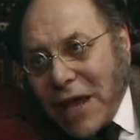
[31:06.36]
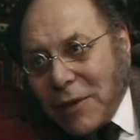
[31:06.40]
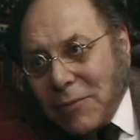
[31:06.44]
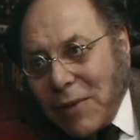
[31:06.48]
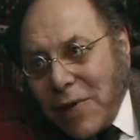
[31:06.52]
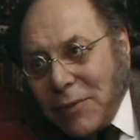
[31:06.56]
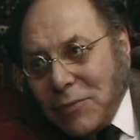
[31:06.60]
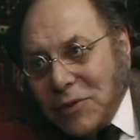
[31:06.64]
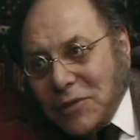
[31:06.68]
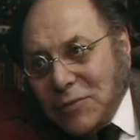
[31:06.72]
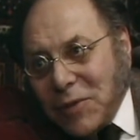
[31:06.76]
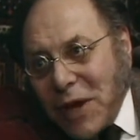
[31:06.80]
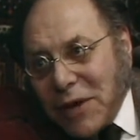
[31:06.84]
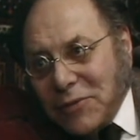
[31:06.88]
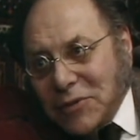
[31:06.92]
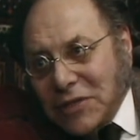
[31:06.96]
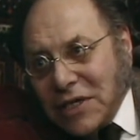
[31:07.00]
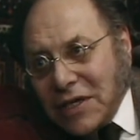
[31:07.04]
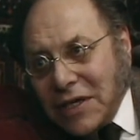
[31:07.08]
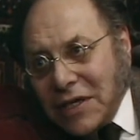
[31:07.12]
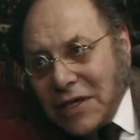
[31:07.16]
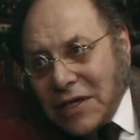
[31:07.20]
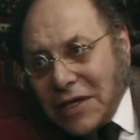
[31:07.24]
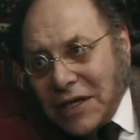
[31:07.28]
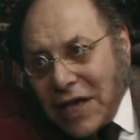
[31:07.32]
Мне
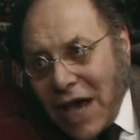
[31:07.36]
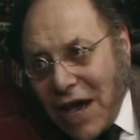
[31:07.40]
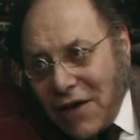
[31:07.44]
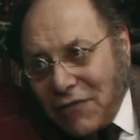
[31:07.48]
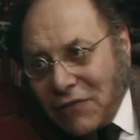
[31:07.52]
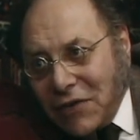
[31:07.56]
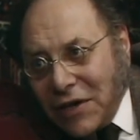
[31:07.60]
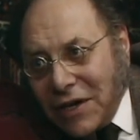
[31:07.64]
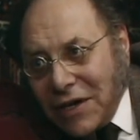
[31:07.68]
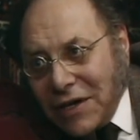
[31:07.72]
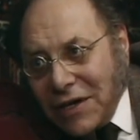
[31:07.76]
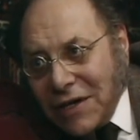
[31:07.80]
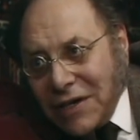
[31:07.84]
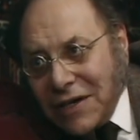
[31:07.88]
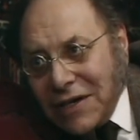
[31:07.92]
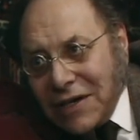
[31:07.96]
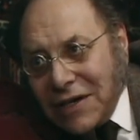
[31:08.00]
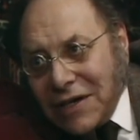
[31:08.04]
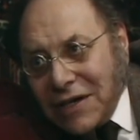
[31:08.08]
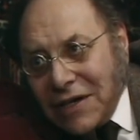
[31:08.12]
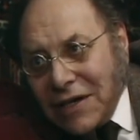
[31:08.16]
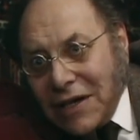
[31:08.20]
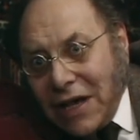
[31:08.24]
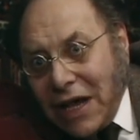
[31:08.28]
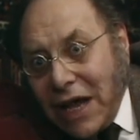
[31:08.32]
казалось,
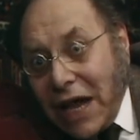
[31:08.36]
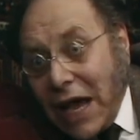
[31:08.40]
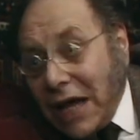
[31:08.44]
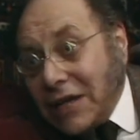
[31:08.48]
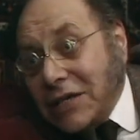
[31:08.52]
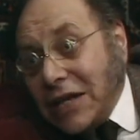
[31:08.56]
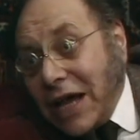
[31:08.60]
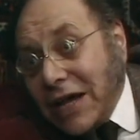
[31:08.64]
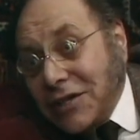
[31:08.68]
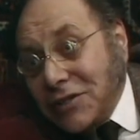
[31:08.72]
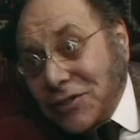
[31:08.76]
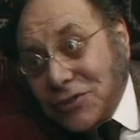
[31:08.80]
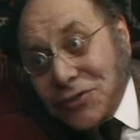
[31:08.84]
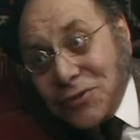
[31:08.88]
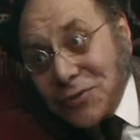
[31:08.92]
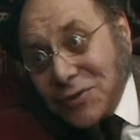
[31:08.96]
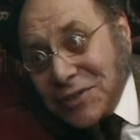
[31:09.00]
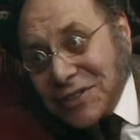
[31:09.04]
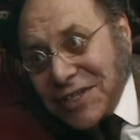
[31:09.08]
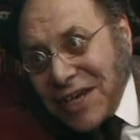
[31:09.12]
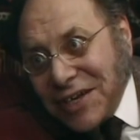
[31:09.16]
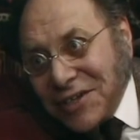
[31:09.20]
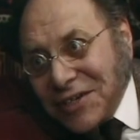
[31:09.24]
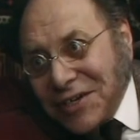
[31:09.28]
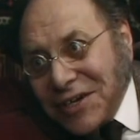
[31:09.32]
что черного
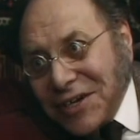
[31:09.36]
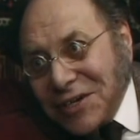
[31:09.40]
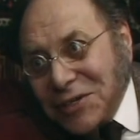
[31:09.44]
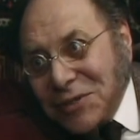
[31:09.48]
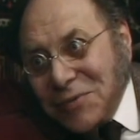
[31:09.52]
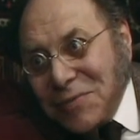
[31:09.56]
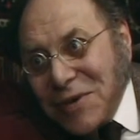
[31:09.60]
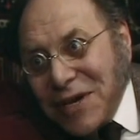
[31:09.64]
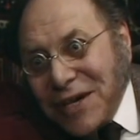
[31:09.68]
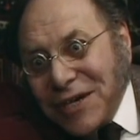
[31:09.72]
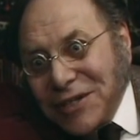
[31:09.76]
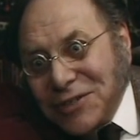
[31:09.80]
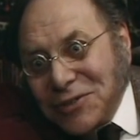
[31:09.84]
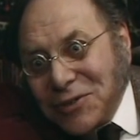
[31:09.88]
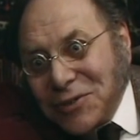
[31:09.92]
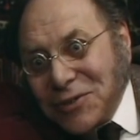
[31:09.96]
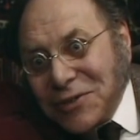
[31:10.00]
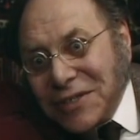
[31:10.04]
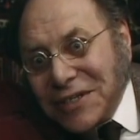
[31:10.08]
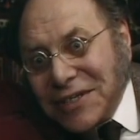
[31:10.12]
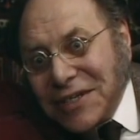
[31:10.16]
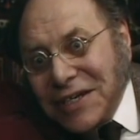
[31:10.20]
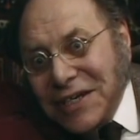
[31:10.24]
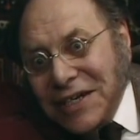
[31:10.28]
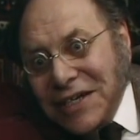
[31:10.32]
человека зовут
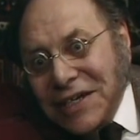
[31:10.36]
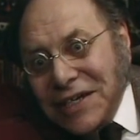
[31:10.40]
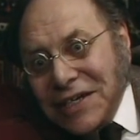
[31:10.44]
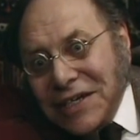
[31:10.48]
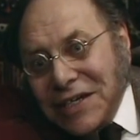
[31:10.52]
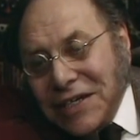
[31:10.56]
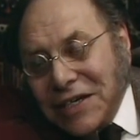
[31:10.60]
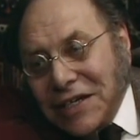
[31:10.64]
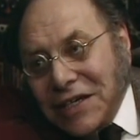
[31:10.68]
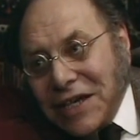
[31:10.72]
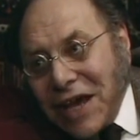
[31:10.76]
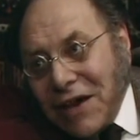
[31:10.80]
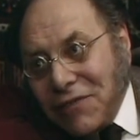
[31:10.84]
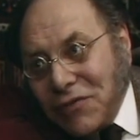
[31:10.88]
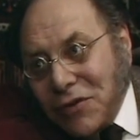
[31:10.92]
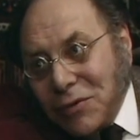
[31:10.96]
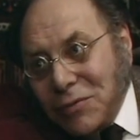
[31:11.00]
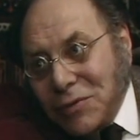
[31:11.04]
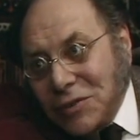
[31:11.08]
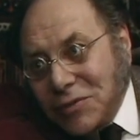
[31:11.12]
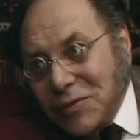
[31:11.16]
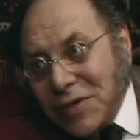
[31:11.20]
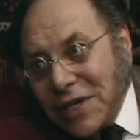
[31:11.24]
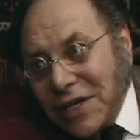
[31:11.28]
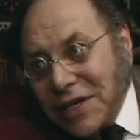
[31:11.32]
Кафир.
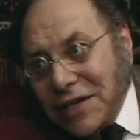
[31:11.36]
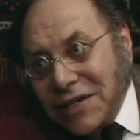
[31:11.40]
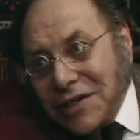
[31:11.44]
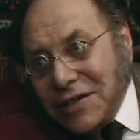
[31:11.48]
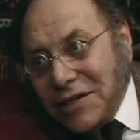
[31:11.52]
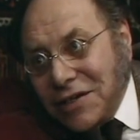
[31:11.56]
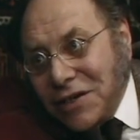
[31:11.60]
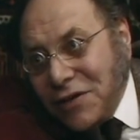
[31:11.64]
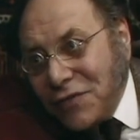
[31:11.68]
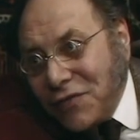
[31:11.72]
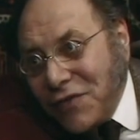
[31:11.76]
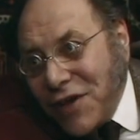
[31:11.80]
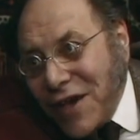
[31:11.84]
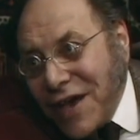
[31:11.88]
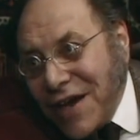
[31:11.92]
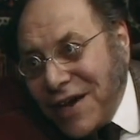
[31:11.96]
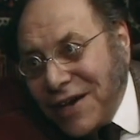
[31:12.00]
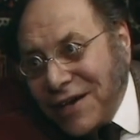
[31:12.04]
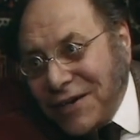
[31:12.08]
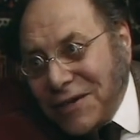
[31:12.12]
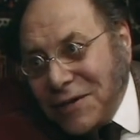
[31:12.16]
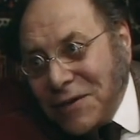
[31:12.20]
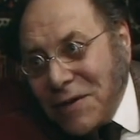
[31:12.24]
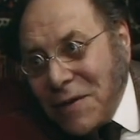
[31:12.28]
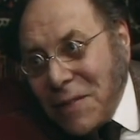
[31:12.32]
Но как
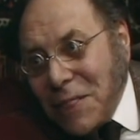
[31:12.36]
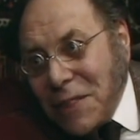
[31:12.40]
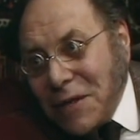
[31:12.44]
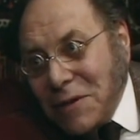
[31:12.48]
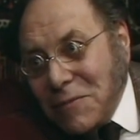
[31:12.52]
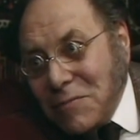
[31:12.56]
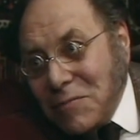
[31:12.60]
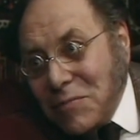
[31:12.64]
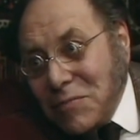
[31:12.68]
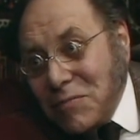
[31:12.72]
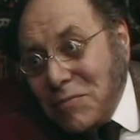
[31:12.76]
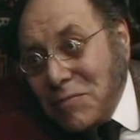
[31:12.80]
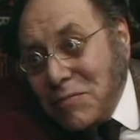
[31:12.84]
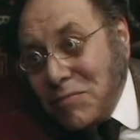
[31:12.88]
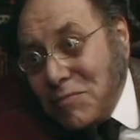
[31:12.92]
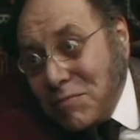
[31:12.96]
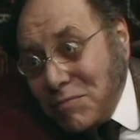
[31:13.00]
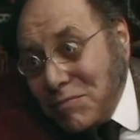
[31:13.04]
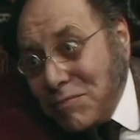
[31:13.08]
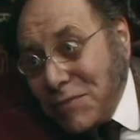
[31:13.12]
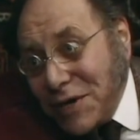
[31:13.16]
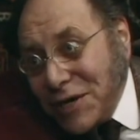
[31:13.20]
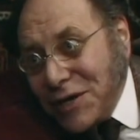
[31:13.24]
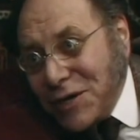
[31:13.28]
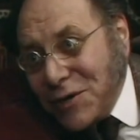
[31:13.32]
только я увидел связь,
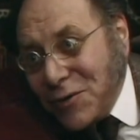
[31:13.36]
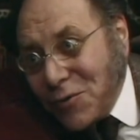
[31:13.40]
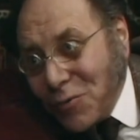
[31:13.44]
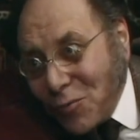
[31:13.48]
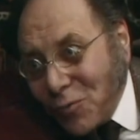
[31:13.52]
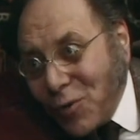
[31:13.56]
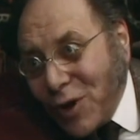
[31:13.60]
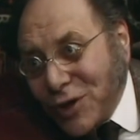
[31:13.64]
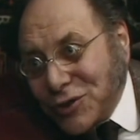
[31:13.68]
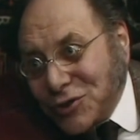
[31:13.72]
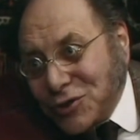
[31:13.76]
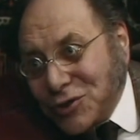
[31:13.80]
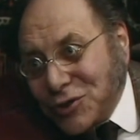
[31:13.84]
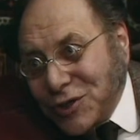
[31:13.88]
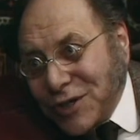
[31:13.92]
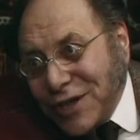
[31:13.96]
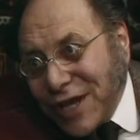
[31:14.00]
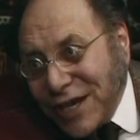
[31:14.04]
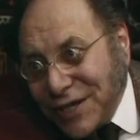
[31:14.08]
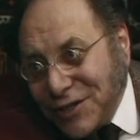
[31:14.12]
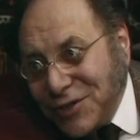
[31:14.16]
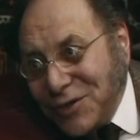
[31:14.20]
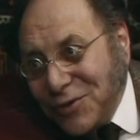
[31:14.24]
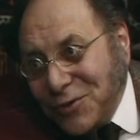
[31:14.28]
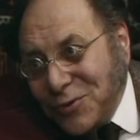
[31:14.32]
я понял, что имя
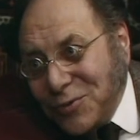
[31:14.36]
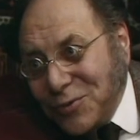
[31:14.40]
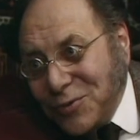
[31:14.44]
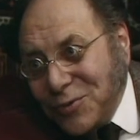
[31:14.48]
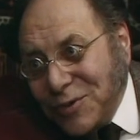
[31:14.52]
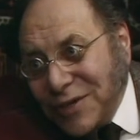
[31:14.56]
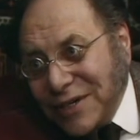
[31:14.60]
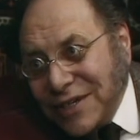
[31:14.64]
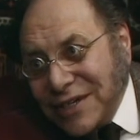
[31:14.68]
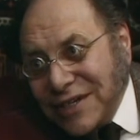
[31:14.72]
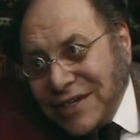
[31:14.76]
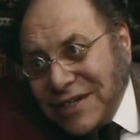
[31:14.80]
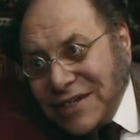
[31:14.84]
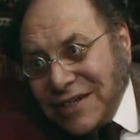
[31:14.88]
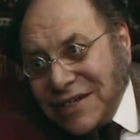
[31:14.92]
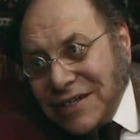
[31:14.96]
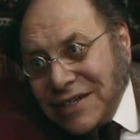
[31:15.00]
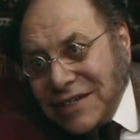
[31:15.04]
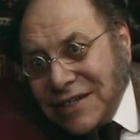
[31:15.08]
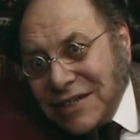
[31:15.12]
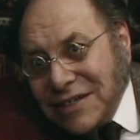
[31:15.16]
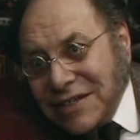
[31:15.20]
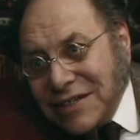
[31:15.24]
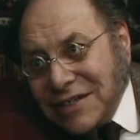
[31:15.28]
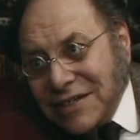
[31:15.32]
Кафир —
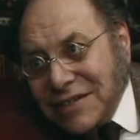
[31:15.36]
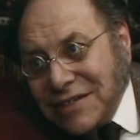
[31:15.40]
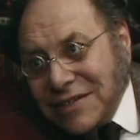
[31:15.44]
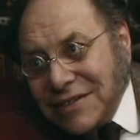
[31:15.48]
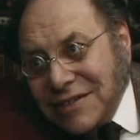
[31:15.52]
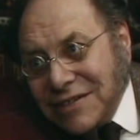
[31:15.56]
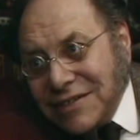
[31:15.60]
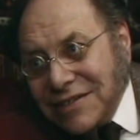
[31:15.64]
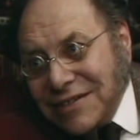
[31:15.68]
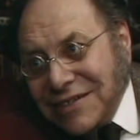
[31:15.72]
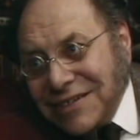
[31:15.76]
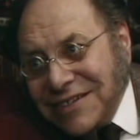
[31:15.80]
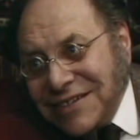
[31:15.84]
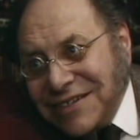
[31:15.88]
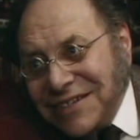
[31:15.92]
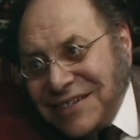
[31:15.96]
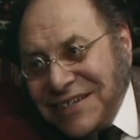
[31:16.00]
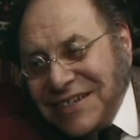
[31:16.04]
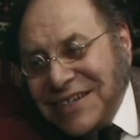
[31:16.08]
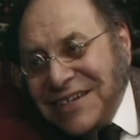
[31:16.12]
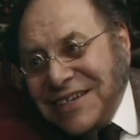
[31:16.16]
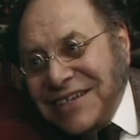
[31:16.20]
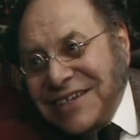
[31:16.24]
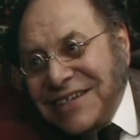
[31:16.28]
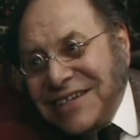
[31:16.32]
это на самом деле
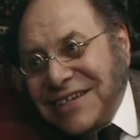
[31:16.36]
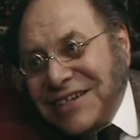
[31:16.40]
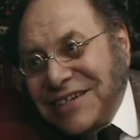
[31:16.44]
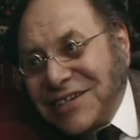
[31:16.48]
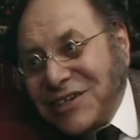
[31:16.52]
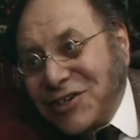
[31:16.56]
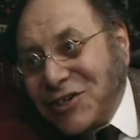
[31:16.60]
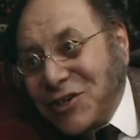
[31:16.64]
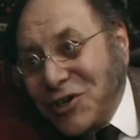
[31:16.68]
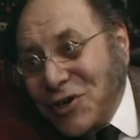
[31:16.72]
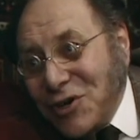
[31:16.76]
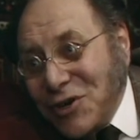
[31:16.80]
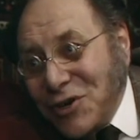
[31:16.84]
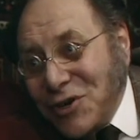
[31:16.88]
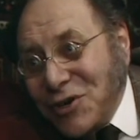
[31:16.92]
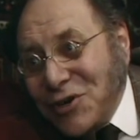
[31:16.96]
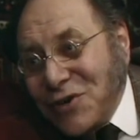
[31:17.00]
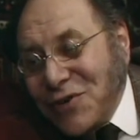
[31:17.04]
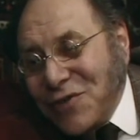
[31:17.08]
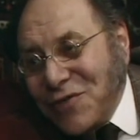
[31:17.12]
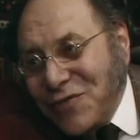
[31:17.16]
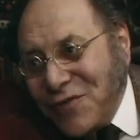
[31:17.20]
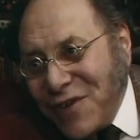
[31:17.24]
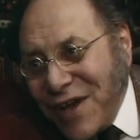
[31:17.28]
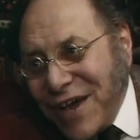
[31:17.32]
фраза
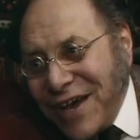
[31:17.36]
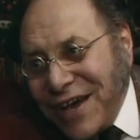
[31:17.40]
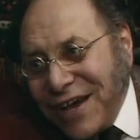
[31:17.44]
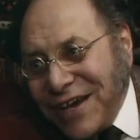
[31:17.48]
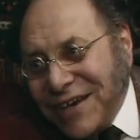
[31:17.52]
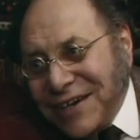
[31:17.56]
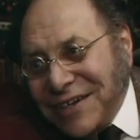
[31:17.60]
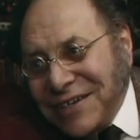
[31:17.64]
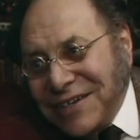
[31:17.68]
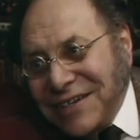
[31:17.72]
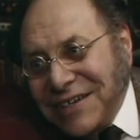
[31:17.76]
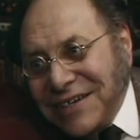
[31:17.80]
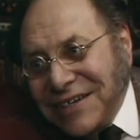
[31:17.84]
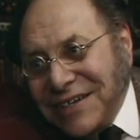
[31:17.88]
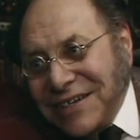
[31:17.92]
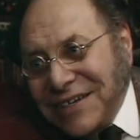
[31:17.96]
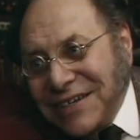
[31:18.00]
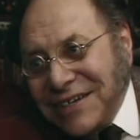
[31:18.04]
«кефер»,